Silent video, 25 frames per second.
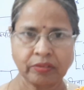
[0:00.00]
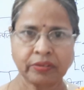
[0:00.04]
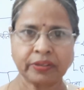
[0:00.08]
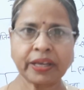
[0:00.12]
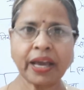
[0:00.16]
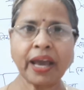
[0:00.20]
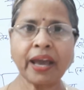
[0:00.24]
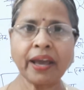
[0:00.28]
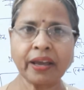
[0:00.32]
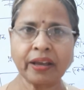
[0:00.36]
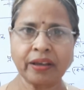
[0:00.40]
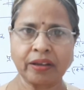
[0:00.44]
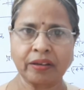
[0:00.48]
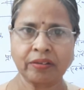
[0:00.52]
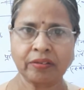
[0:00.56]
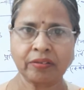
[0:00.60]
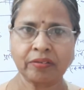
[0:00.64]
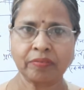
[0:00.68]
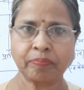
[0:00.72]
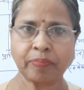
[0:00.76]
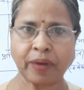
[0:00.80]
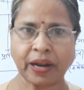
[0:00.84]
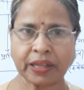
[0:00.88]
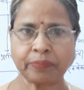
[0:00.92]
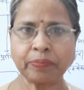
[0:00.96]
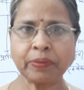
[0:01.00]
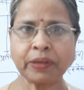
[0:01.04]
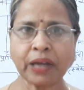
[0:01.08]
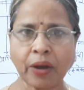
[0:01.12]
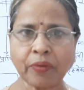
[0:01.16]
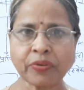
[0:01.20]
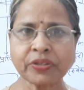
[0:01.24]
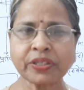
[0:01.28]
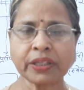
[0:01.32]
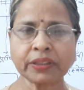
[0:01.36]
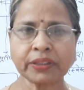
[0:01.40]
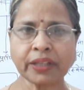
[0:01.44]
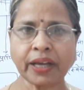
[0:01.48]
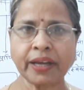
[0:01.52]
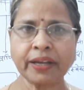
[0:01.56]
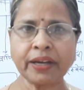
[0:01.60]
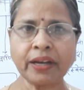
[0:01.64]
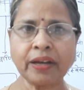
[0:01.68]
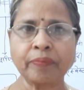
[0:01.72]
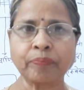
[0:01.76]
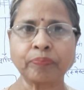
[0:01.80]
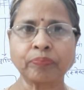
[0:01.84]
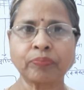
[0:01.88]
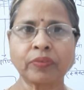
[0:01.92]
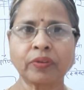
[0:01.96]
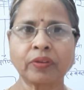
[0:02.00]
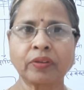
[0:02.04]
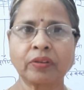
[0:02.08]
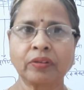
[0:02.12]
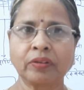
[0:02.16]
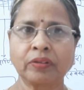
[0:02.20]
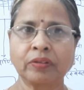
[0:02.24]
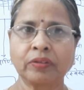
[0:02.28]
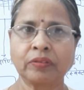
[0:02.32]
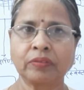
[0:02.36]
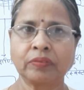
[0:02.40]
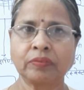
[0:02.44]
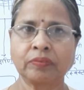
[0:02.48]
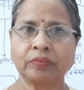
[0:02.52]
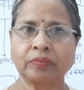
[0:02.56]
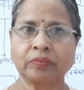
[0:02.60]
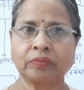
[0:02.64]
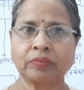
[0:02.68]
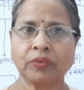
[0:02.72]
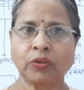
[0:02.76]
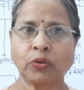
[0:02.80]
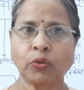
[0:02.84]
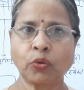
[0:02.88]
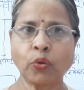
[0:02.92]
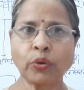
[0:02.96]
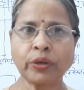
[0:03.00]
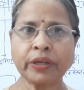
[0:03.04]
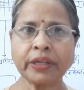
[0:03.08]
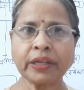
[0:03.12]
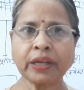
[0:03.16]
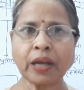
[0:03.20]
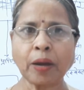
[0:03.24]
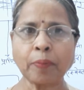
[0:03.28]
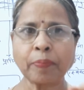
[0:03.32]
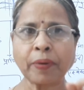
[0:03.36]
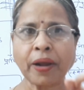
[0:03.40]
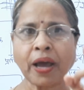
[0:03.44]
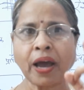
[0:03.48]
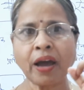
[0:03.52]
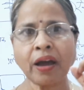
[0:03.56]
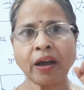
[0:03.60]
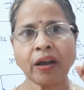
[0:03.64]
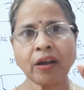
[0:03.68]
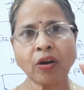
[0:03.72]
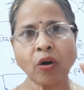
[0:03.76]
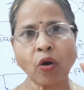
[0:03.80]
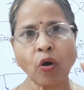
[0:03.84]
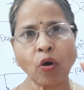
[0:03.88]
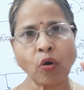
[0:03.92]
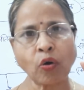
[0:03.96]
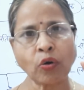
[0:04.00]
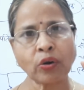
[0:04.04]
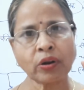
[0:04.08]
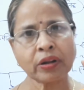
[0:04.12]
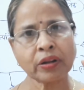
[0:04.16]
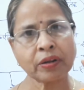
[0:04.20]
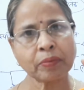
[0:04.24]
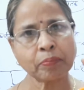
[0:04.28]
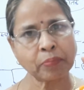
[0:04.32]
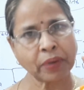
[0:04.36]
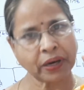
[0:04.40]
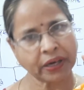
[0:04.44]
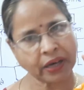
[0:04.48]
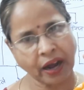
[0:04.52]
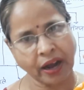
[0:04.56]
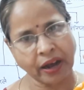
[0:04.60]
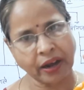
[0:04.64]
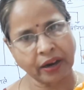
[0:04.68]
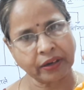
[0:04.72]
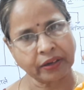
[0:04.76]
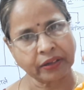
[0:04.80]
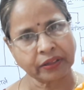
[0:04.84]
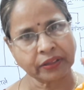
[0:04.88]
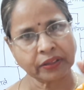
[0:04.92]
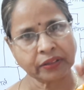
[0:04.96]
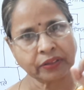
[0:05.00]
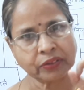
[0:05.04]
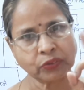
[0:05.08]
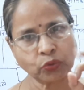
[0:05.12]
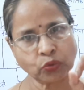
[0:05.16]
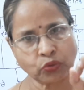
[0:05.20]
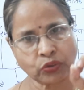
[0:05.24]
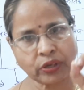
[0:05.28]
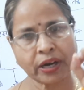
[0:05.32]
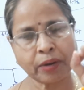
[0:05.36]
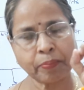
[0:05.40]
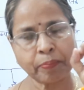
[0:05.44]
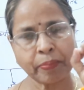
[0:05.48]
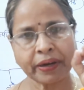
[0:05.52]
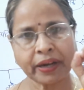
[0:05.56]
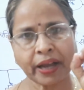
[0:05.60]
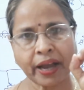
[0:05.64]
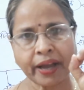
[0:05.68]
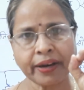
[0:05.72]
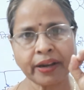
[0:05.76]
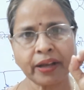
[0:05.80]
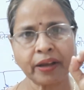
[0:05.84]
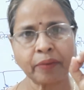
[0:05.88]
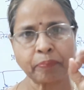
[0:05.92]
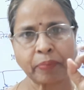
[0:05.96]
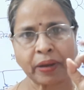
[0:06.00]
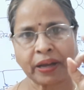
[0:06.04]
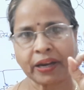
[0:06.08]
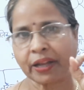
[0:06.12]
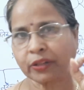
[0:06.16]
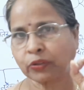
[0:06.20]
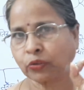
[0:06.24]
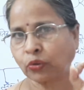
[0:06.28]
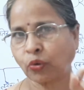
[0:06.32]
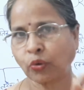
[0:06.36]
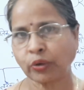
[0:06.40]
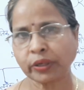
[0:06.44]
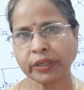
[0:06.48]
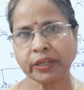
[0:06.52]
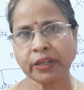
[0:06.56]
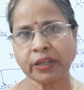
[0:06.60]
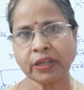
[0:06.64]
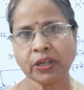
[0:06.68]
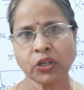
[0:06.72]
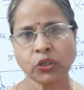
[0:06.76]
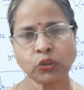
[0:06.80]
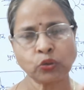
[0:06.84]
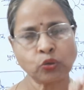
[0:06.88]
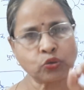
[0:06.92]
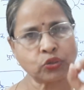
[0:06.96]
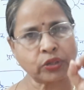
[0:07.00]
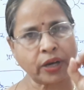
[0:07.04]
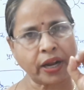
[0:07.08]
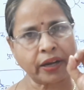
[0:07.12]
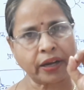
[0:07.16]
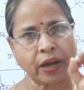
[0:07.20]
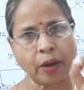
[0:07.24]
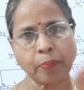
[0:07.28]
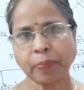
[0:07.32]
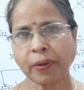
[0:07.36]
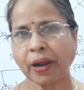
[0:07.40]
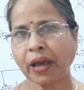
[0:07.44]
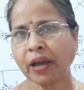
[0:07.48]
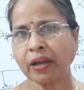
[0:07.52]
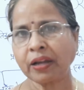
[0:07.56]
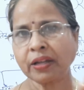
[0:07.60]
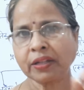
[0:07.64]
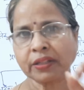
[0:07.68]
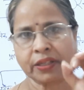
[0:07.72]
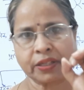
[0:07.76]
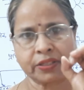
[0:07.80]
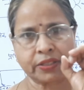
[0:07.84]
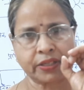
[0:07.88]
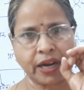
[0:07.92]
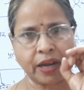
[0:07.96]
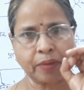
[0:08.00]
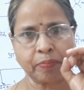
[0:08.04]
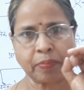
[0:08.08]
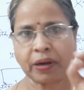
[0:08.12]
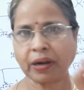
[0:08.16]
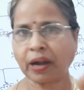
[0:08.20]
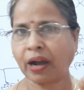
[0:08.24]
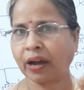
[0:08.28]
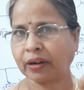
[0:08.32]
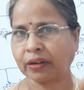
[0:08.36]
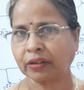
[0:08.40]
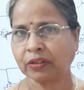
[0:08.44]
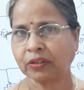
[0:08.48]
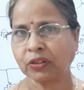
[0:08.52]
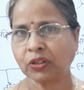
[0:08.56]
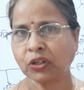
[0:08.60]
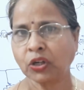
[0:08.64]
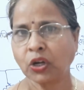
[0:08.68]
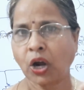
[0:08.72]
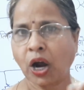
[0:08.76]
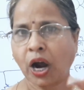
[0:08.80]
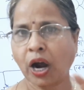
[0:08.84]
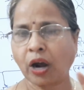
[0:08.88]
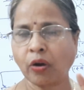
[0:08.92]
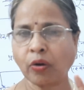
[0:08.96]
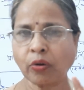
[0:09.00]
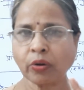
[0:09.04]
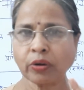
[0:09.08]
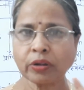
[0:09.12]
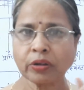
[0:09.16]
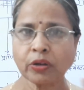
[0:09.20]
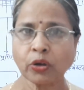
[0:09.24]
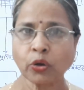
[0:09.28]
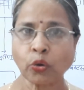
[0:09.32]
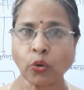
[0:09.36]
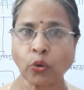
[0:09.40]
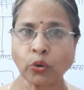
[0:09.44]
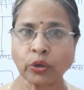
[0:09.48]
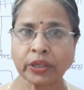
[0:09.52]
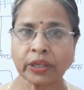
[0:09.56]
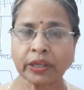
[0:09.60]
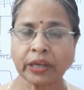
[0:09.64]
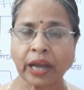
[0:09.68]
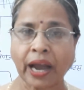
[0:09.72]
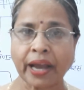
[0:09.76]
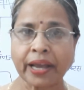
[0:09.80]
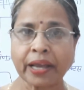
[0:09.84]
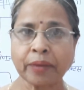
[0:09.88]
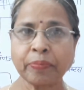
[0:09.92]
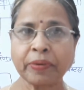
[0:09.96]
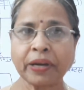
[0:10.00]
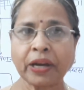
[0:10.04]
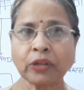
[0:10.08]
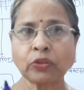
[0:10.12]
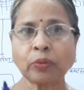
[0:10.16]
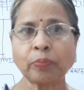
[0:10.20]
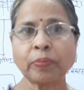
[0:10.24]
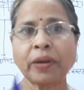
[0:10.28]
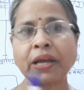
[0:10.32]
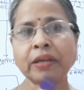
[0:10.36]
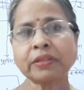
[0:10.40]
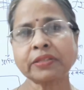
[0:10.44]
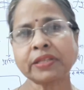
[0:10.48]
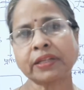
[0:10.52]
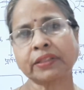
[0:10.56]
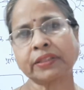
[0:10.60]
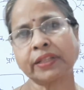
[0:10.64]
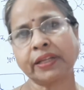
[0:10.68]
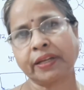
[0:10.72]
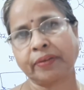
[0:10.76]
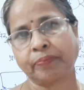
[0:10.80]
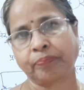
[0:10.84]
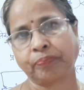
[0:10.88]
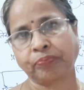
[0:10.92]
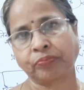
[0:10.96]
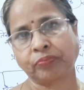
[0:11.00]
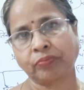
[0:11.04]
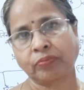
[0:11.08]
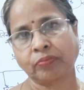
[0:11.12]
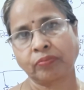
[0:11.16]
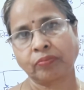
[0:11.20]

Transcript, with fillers: क्या है प्राथमिक आवश्यकता है ना रोटी कपड़ा और मकान दूसरे नंबर का है ना पहला तो रोटी दूसरा है कपड़ा तीसरा है मकान और रोटी खाए बिना तुम तो रह सकते हैं